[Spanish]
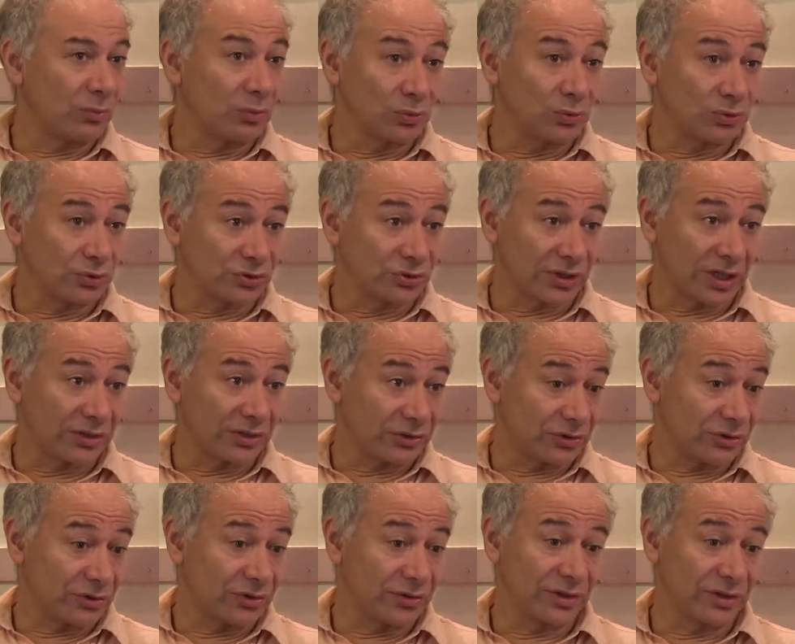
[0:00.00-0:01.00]
muchos
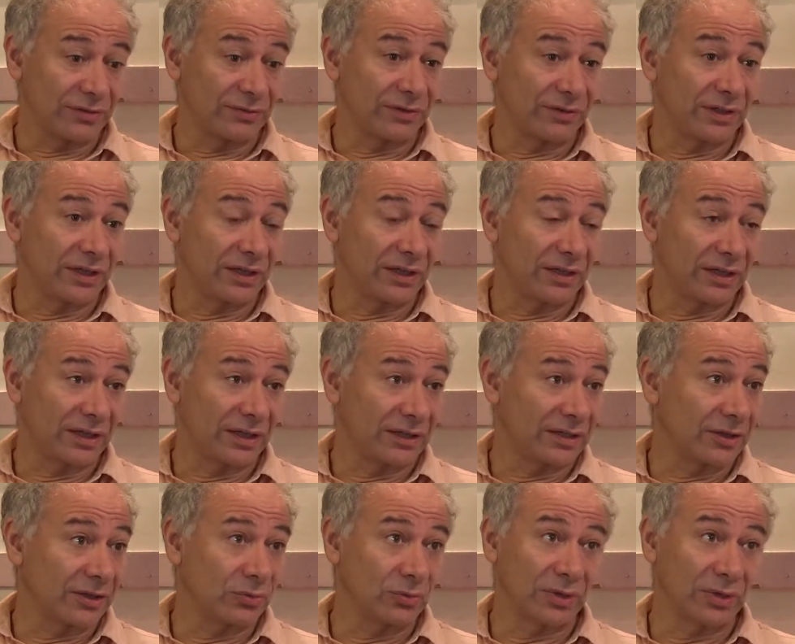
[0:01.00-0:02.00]
años desde el final de la
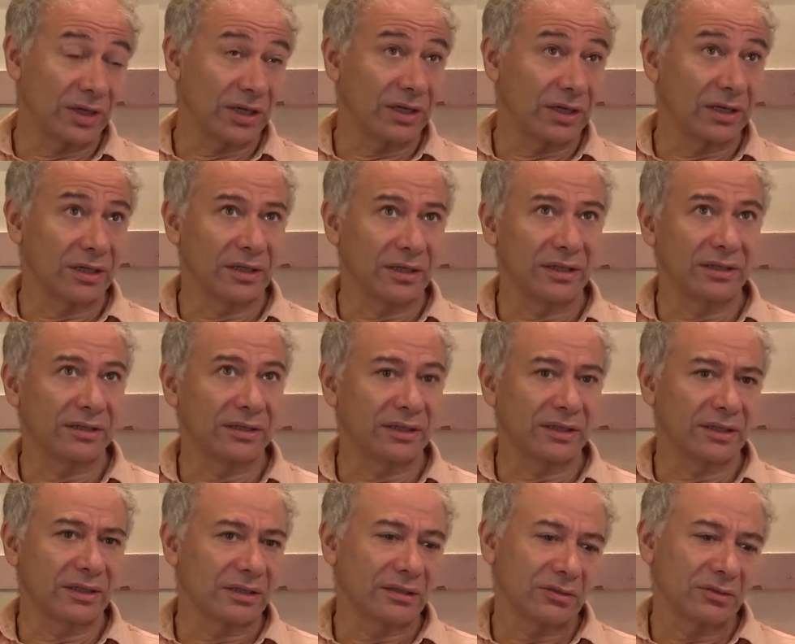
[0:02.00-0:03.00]
dictadura,
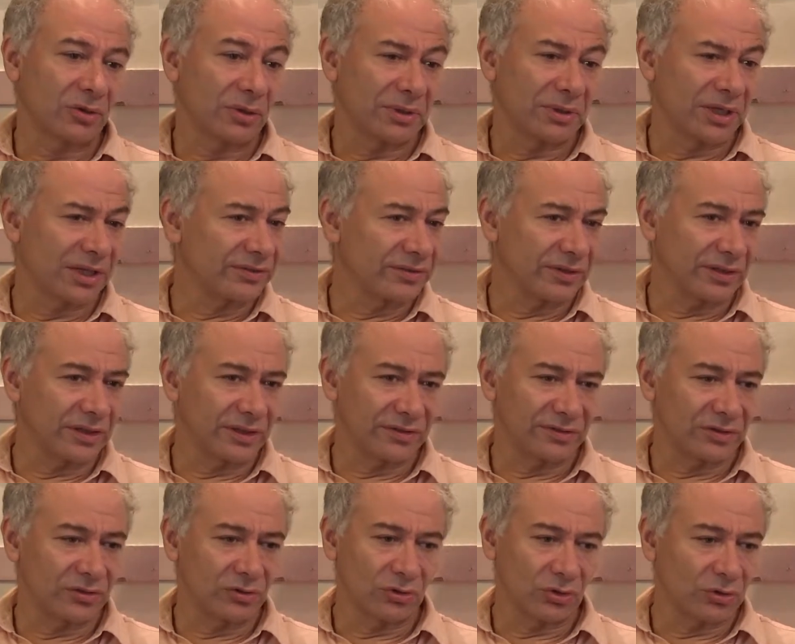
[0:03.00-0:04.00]
este, todavía seguía
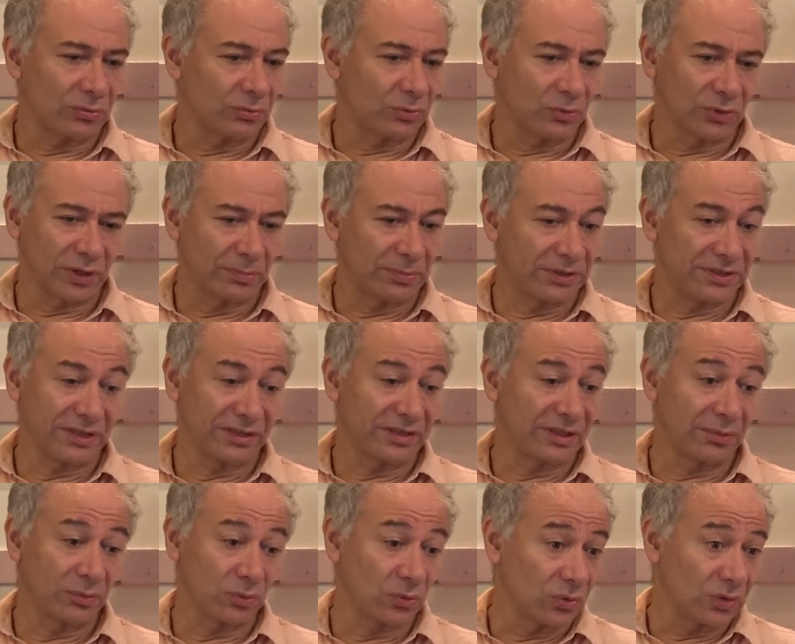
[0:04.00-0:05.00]
siendo como una especie de
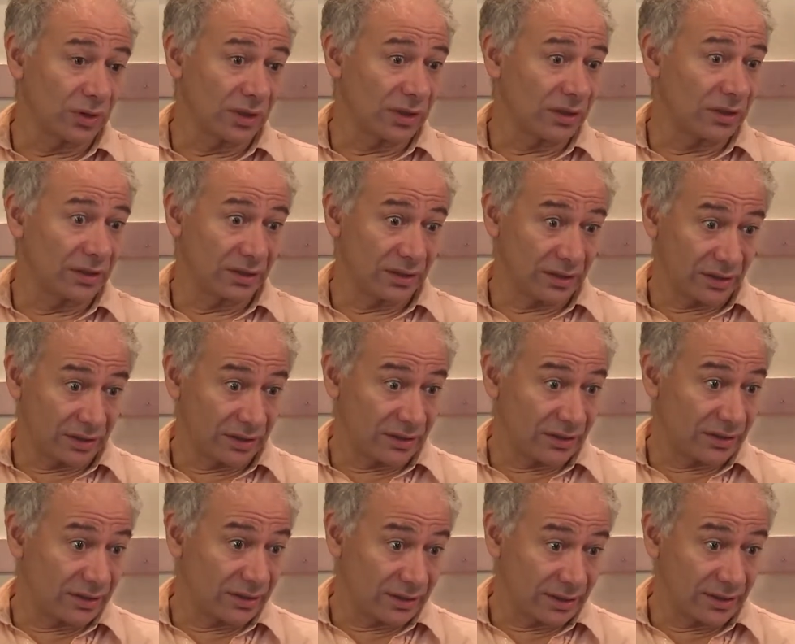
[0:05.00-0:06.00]
tabú
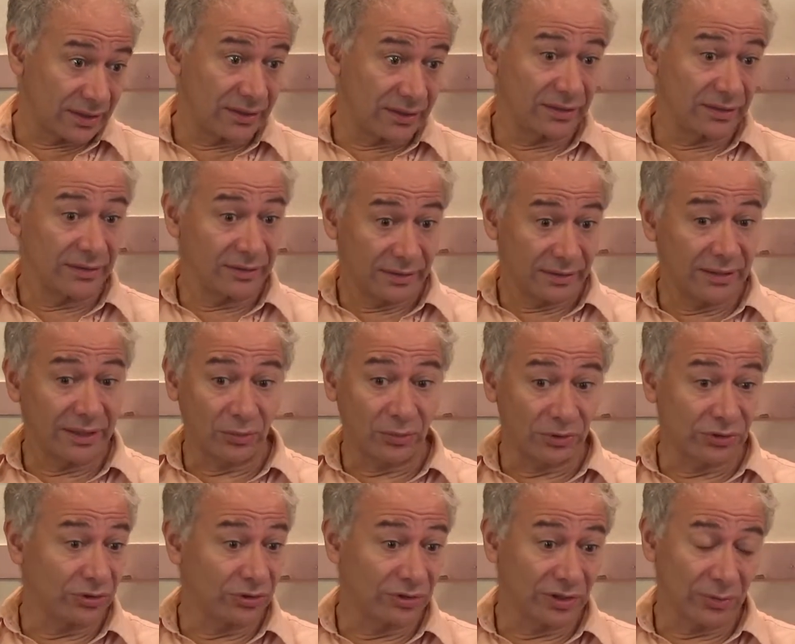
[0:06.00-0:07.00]
la
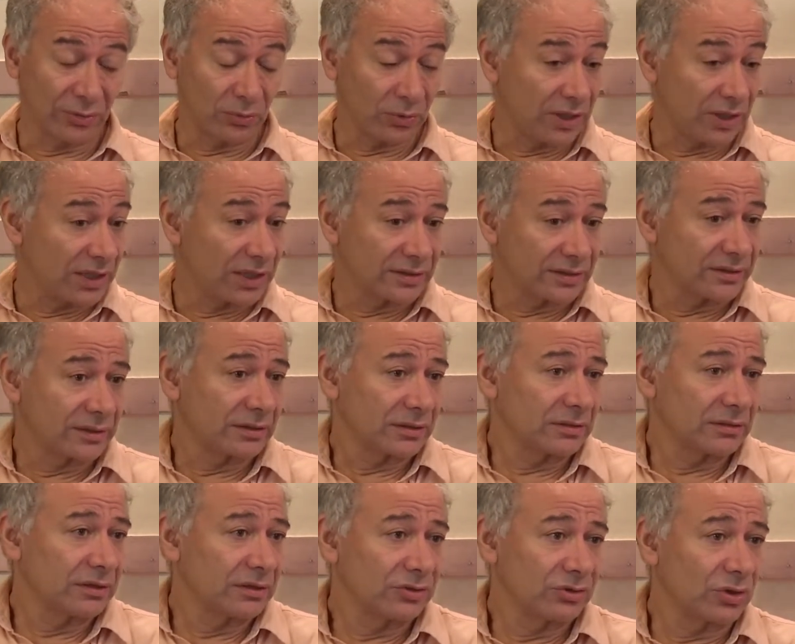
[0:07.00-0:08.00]
cuestión de abuelas.
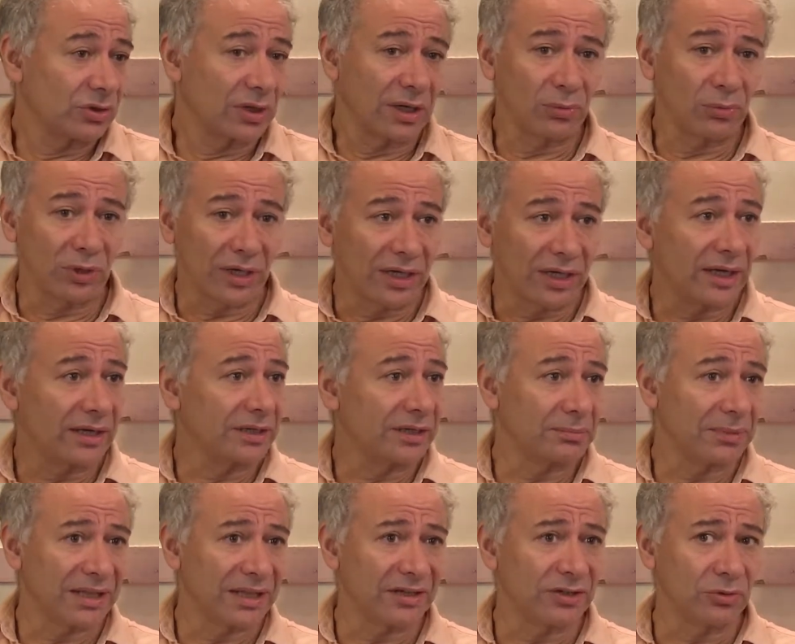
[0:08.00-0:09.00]
De hecho, abuelas ni
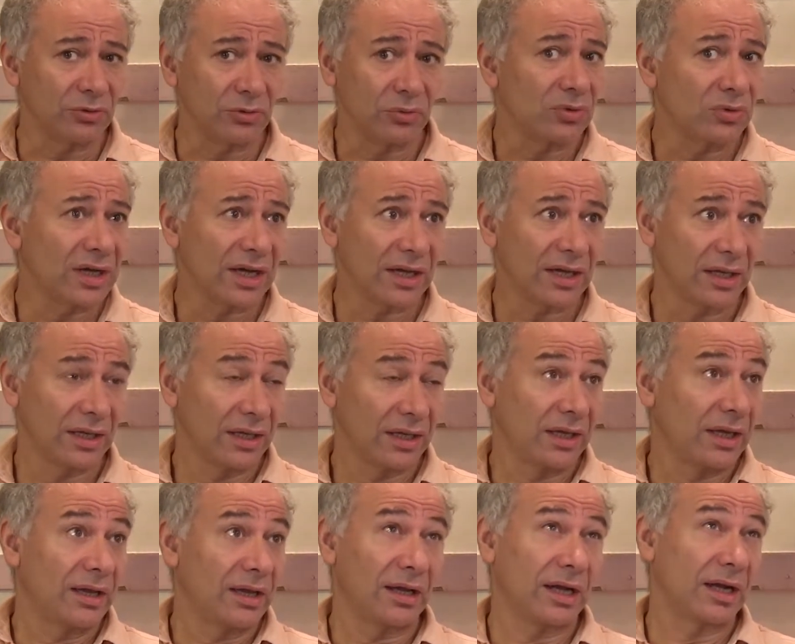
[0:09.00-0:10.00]
madres nunca,
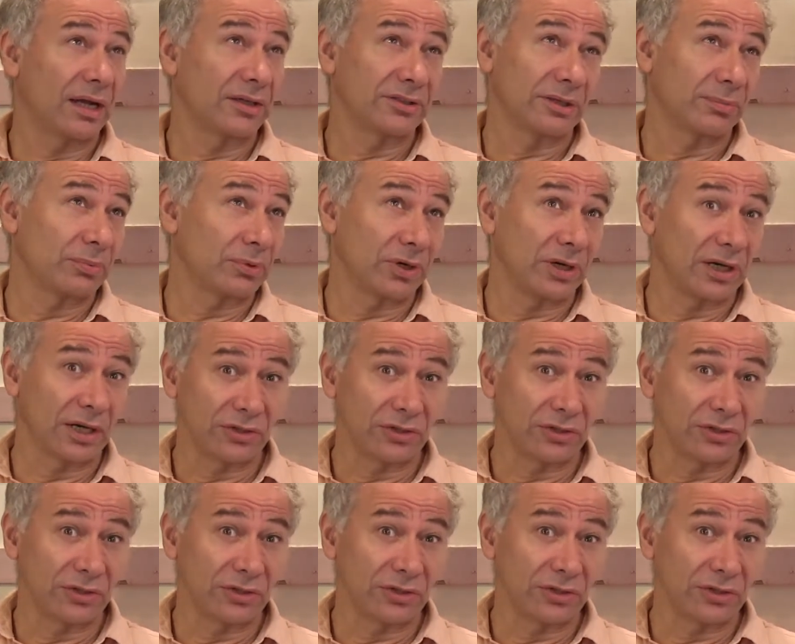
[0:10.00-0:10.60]
allá por el